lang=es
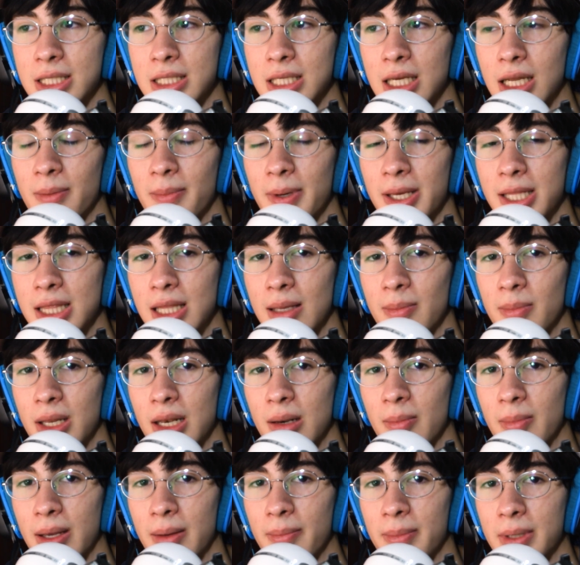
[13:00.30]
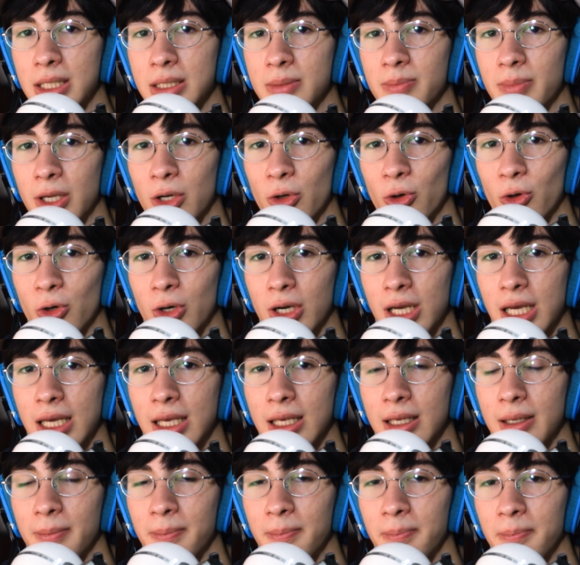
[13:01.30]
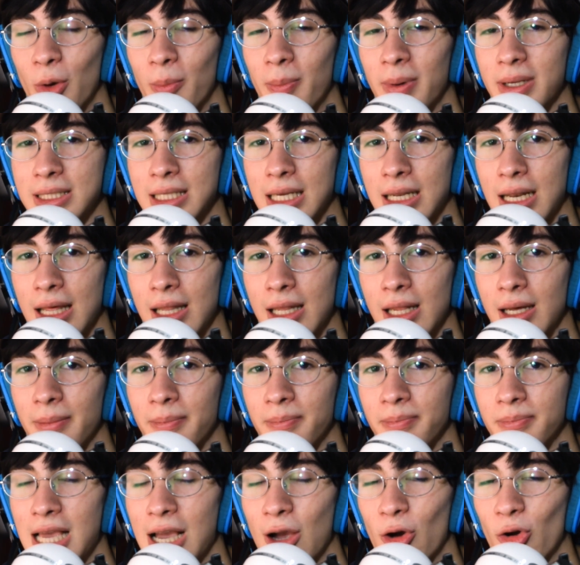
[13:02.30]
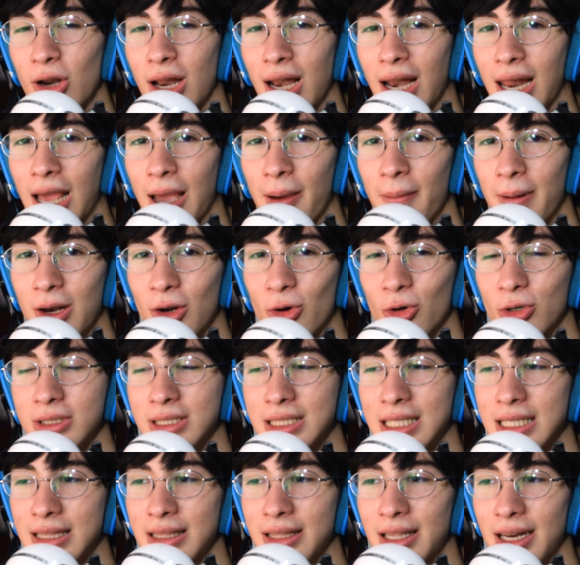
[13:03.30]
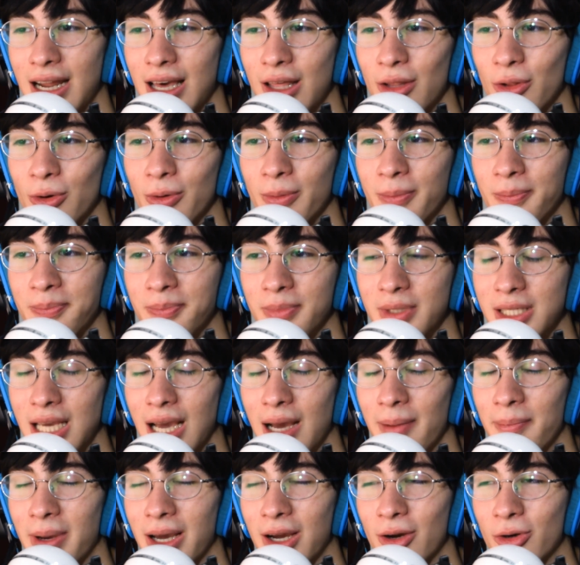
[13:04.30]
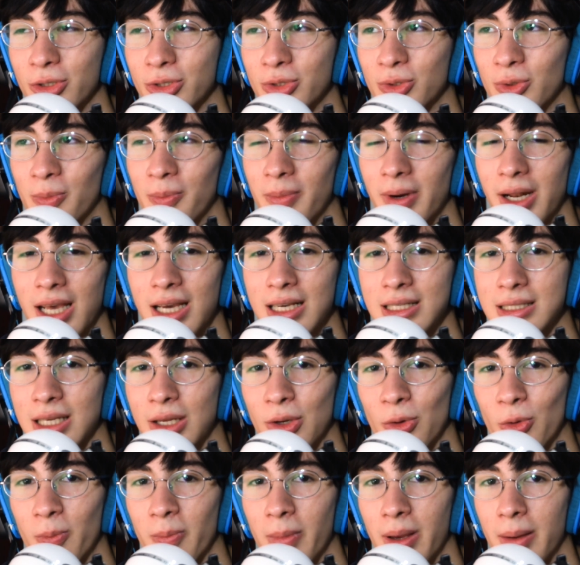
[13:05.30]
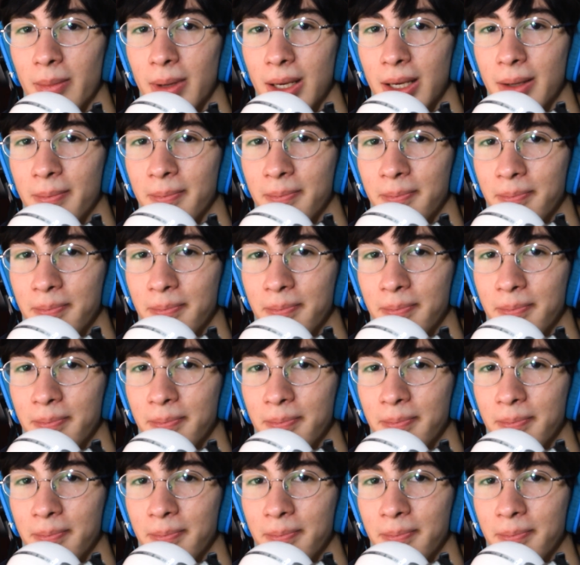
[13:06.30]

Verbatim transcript: a hacer 20.000 memes, pero ok, no pasa nada. Ya con el Hebel concentrado, ya me acostumbré a hacer un meme.